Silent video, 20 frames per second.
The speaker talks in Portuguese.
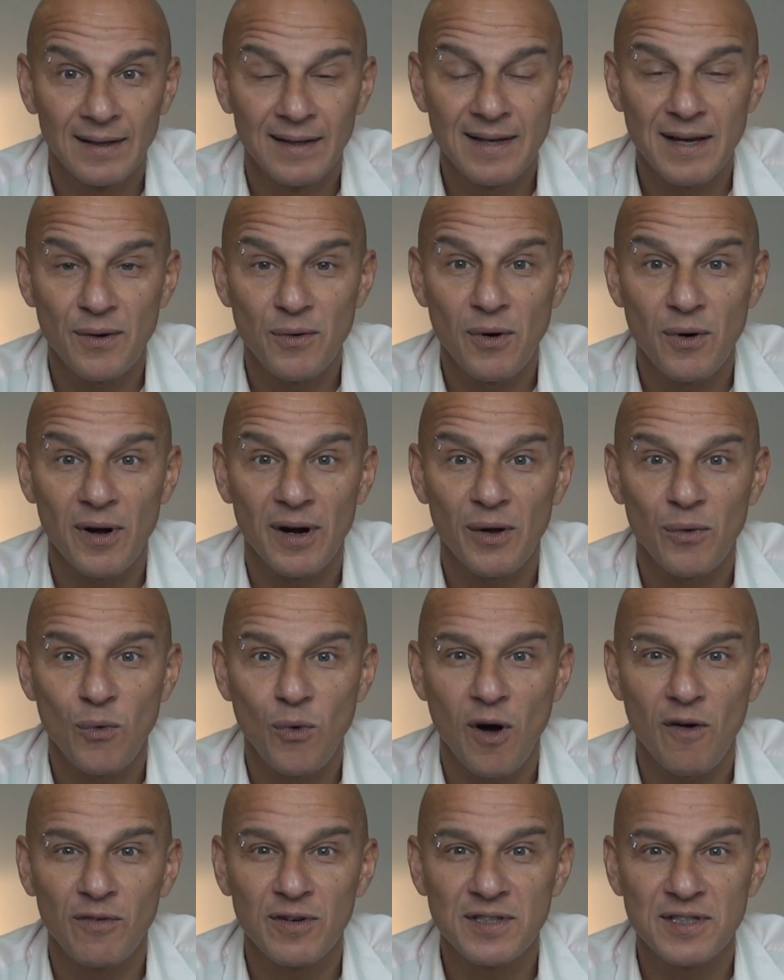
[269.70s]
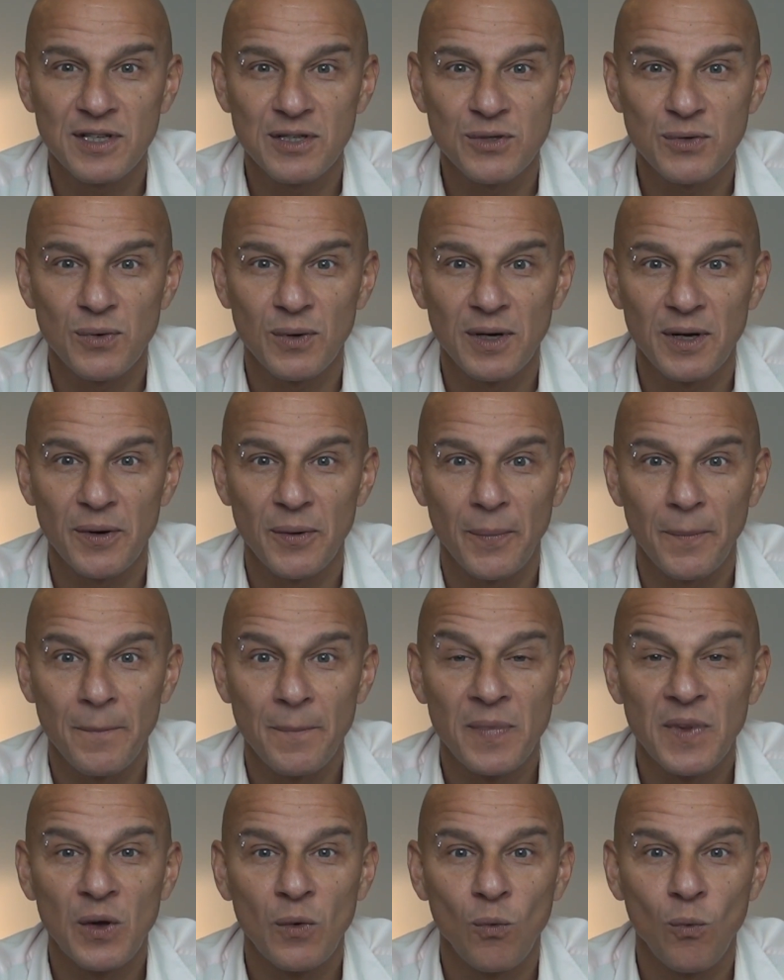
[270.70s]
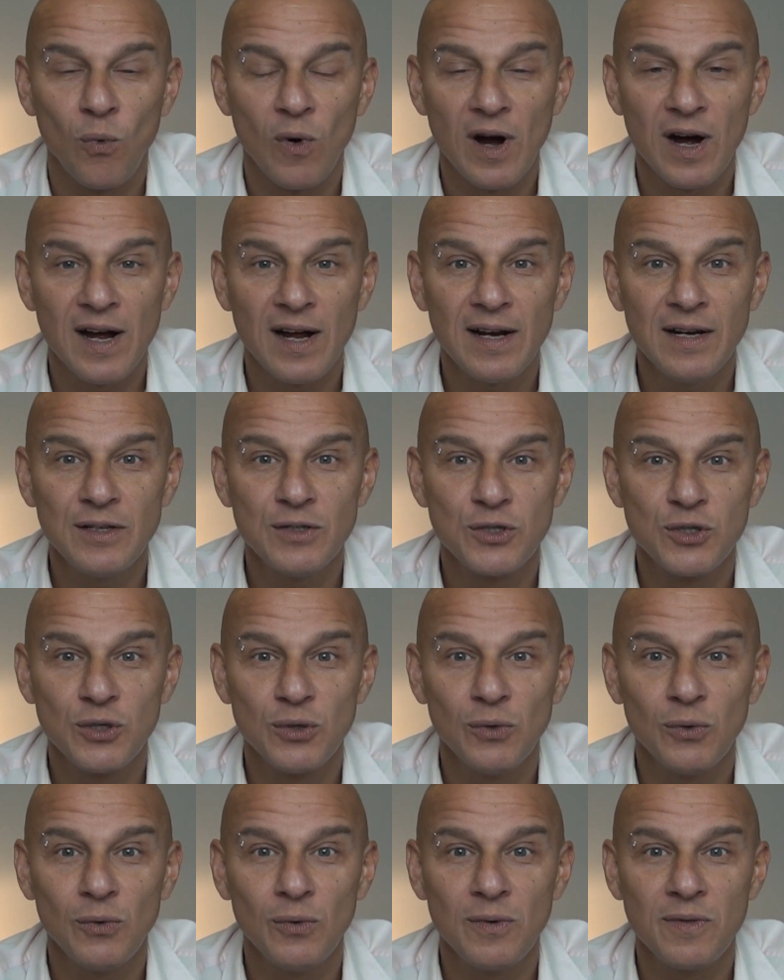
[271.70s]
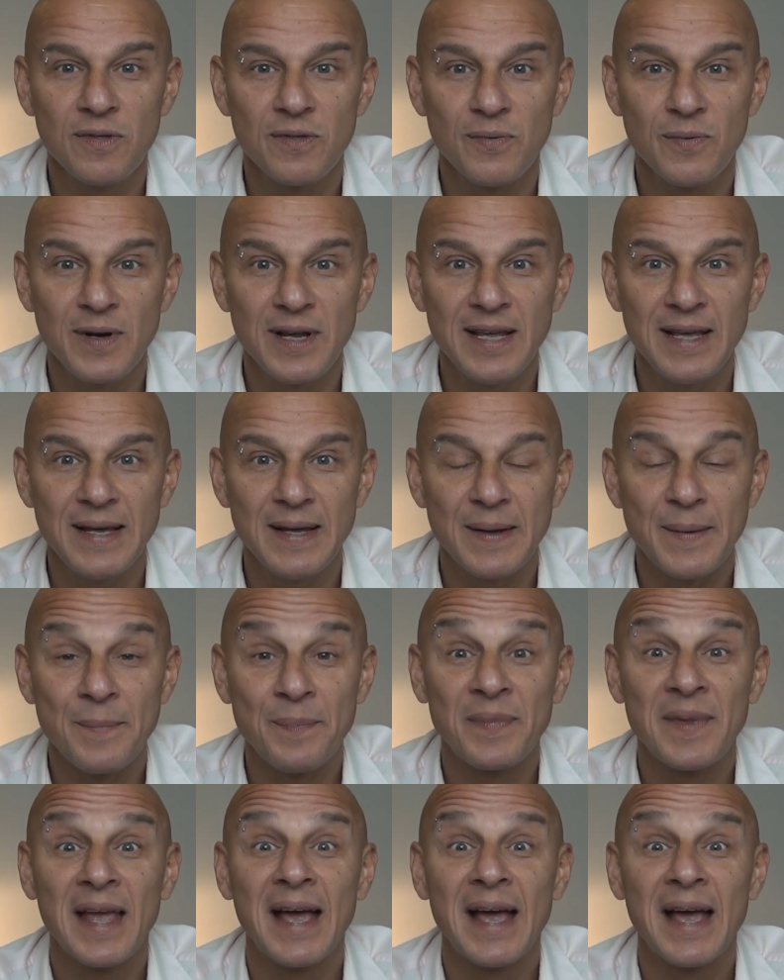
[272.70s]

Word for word: E agora, qual você escolheu? One, two, three.